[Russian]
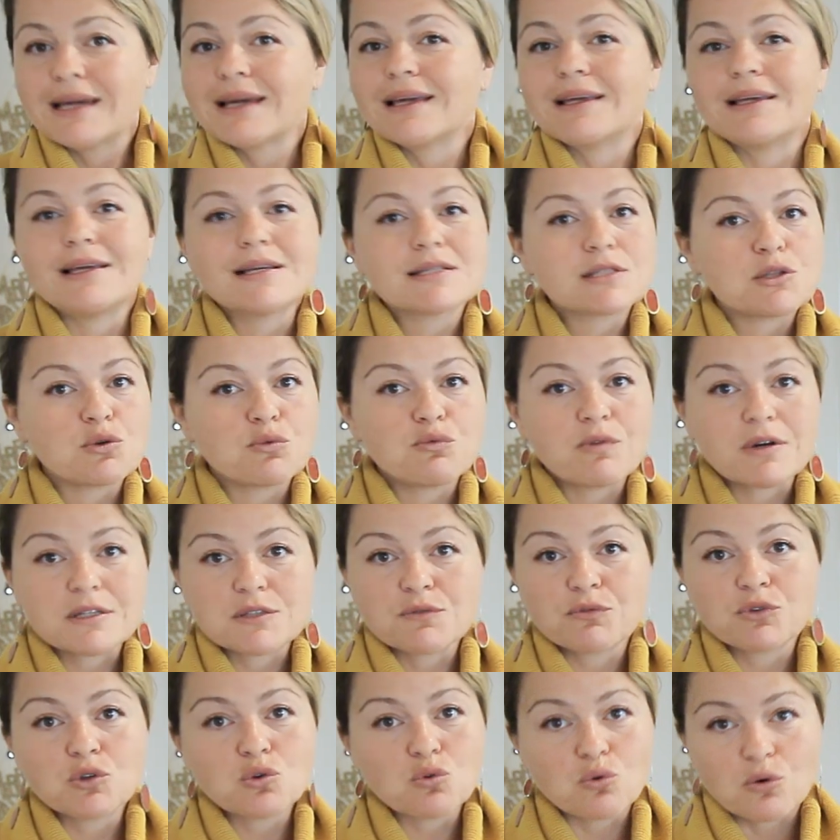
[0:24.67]
Если у вас
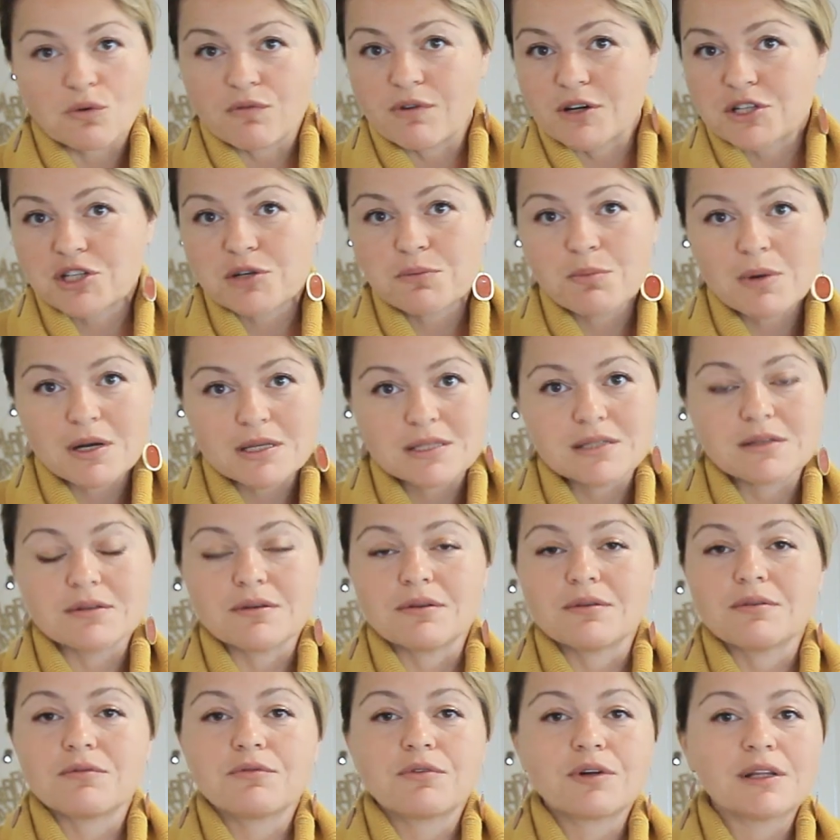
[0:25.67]
вдруг ваше
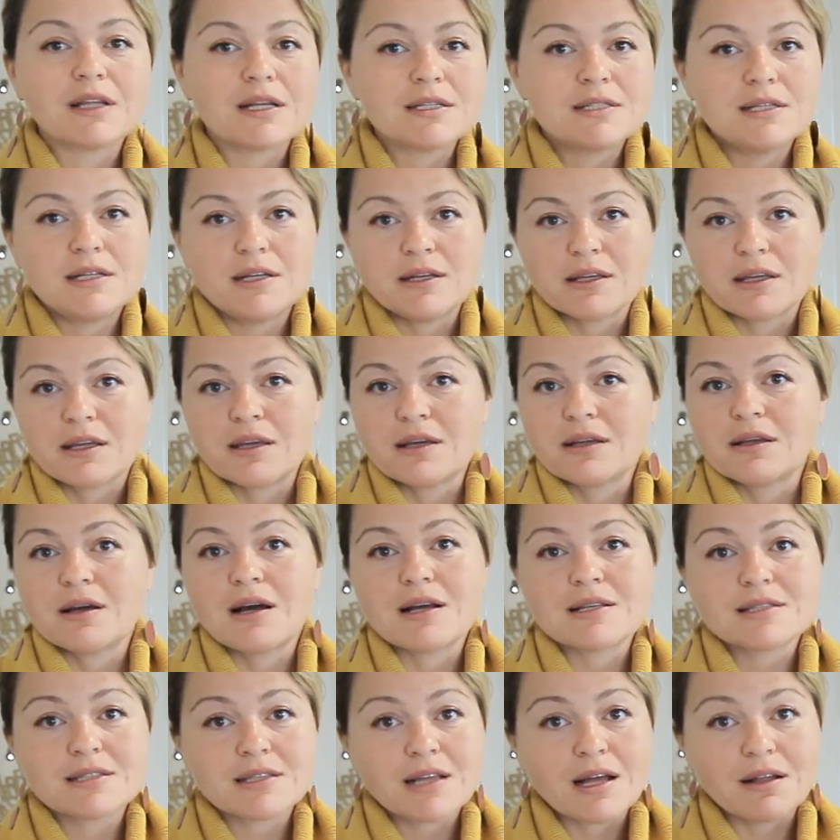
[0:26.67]
масло в холодильнике
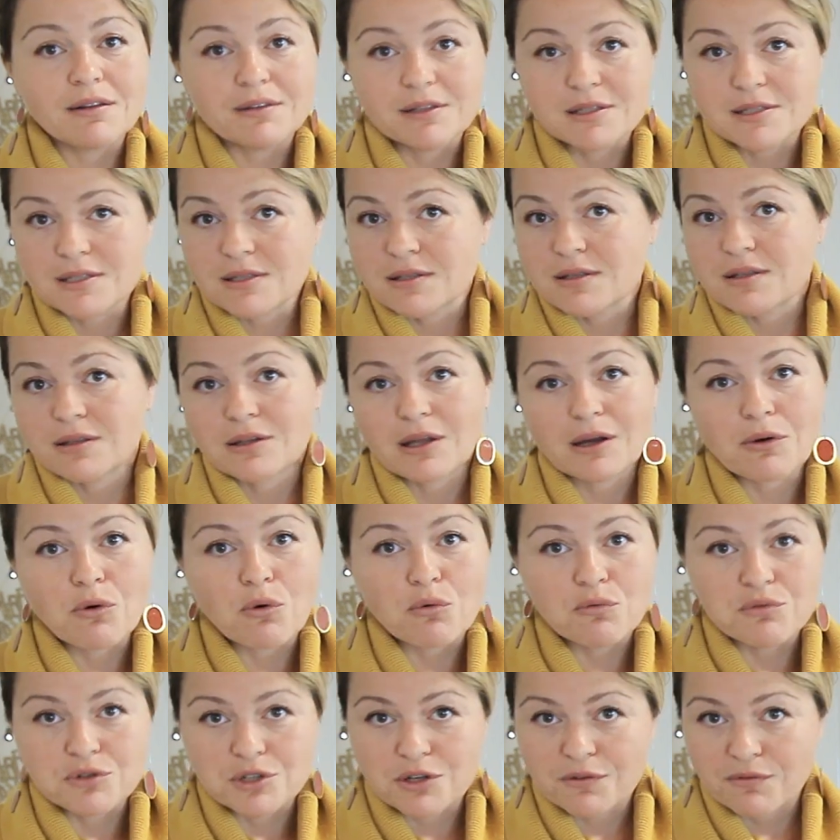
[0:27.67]
осталось
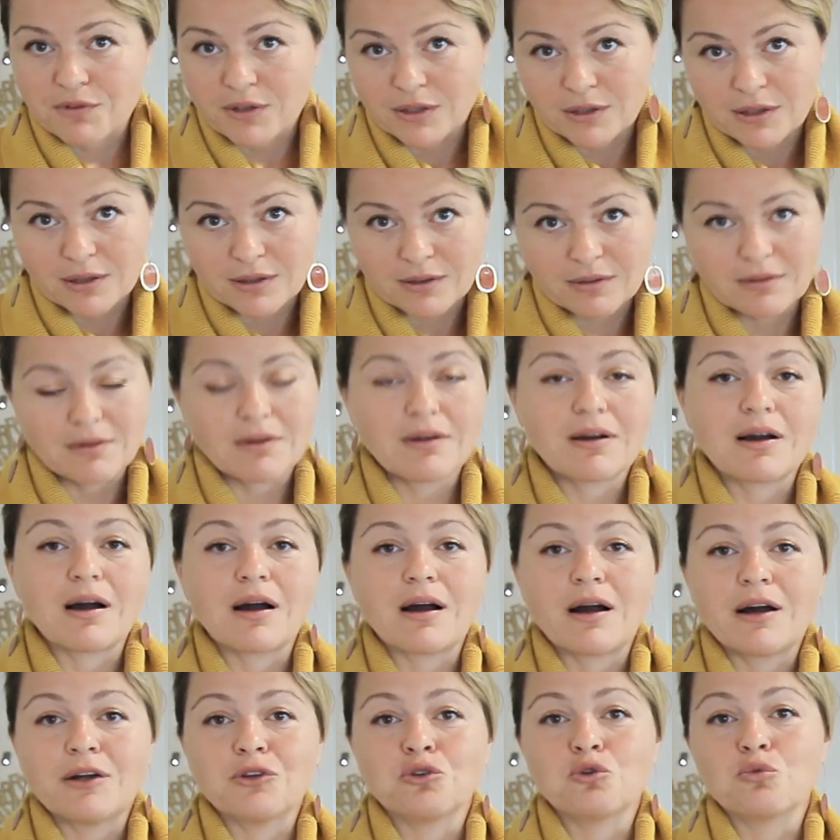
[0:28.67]
такого же вида,
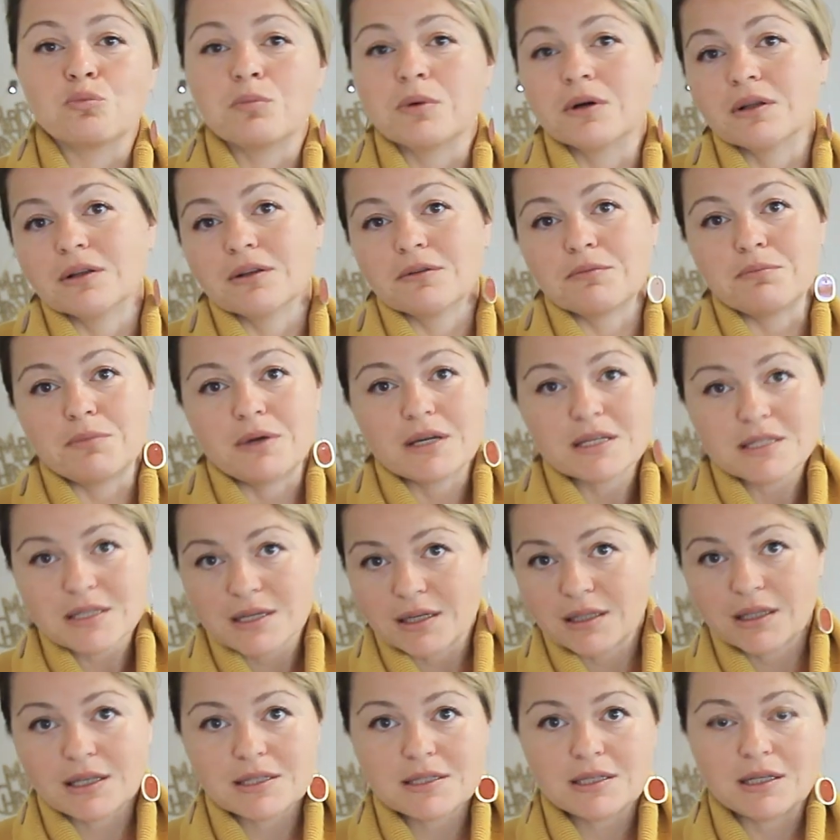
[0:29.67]
как оно было без
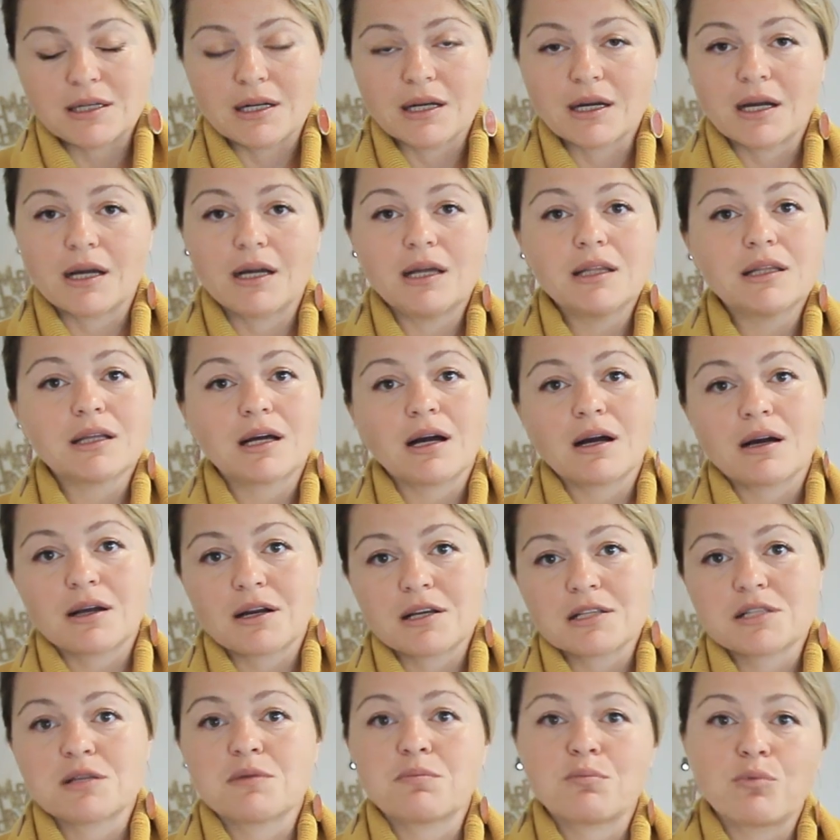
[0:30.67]
холодильника, это как
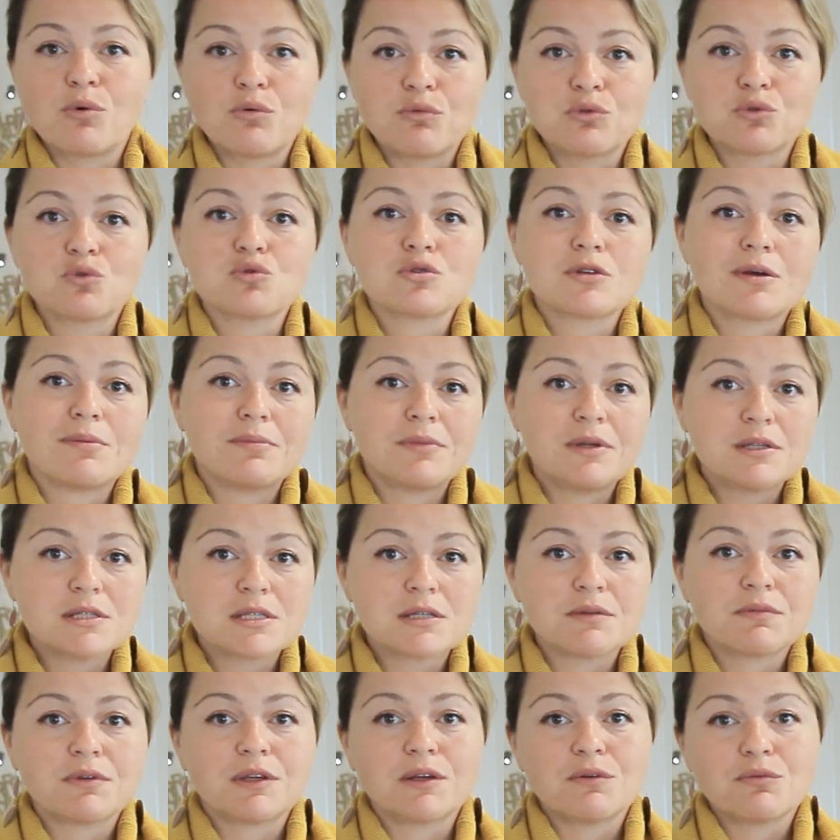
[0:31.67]
раз повод
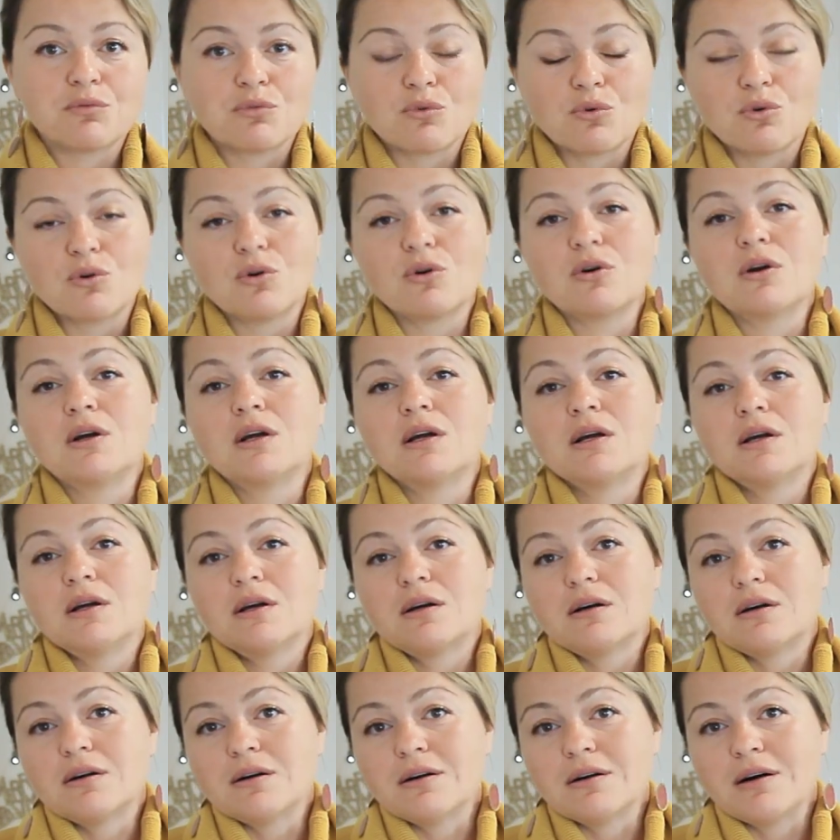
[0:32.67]
усомниться в его
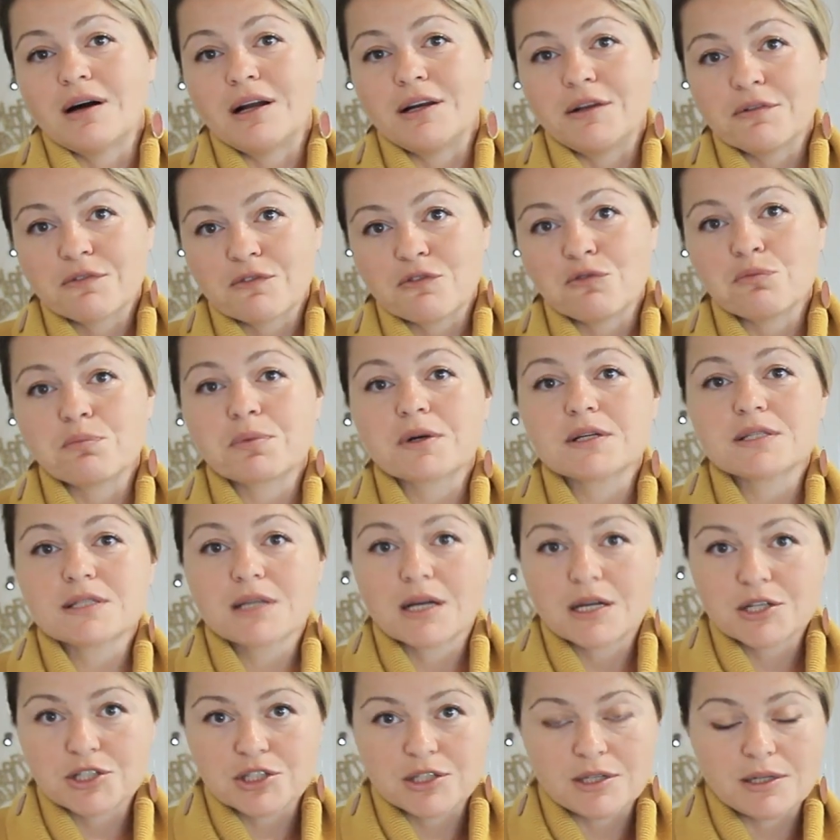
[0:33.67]
э, оливковом
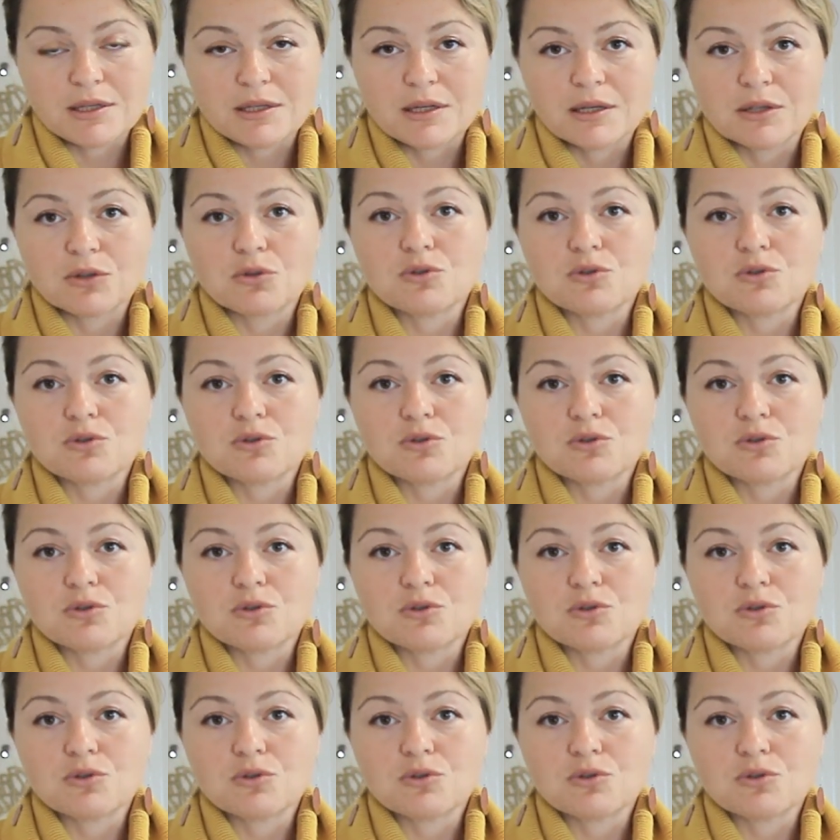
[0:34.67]
происхождении.